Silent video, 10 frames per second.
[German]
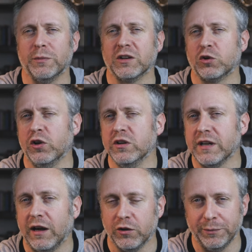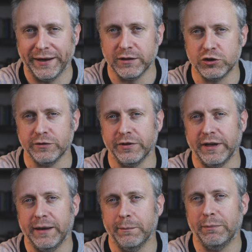Man könnte auch im Englischen von
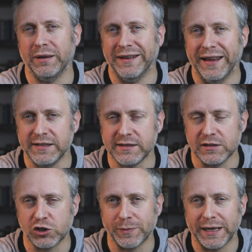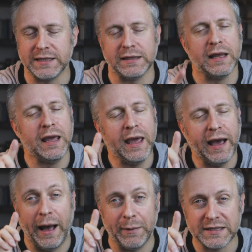einem Pedestal sprechen,
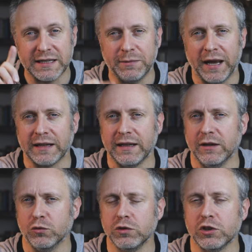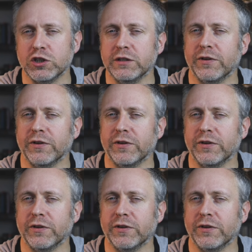aber es gibt einen kleinen Unterschied.